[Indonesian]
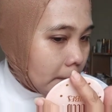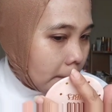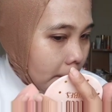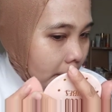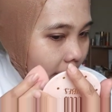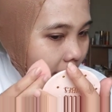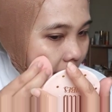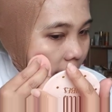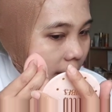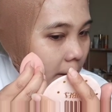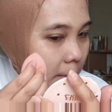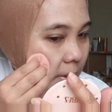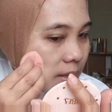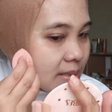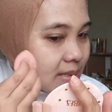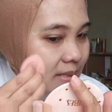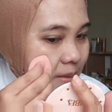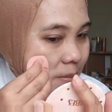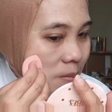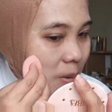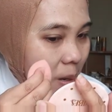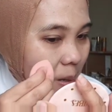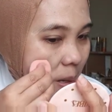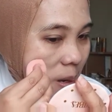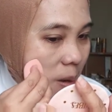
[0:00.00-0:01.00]
ini kayak masih
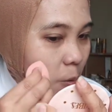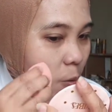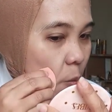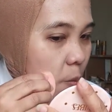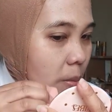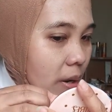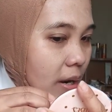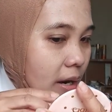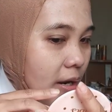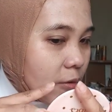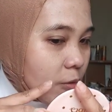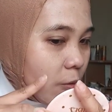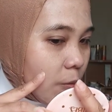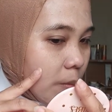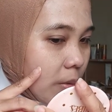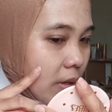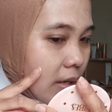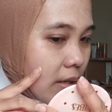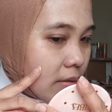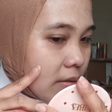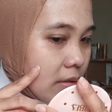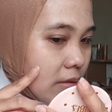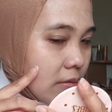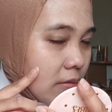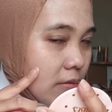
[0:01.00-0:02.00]
banyak
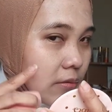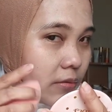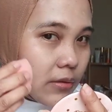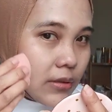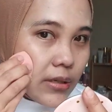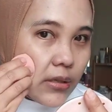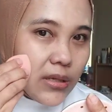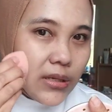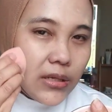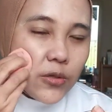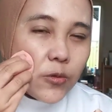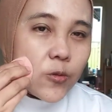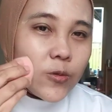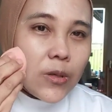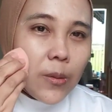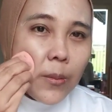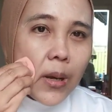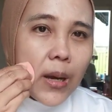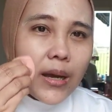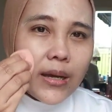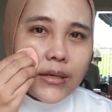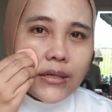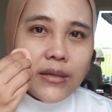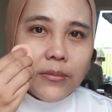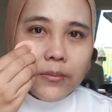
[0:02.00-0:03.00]
gumpalan-gumpalan gitu dan ini susah
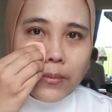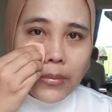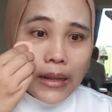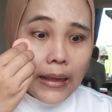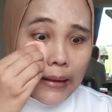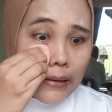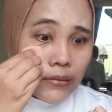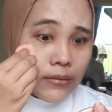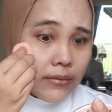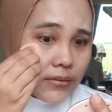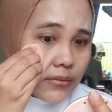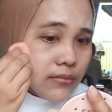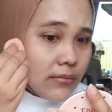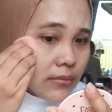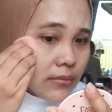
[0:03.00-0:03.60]
banget di blend